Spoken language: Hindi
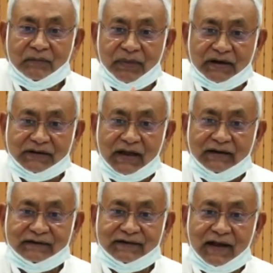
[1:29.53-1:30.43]

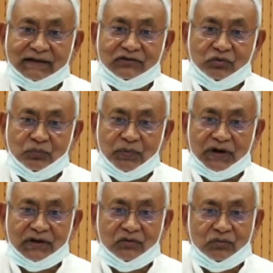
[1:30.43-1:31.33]
45 साल से ऊपर
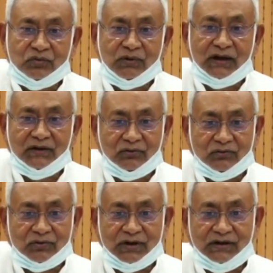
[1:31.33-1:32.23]
की उम्र वाले
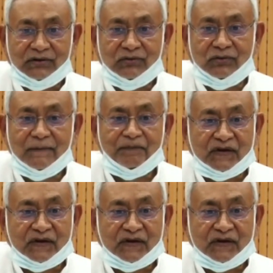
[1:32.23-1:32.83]
लोगों के लिए हो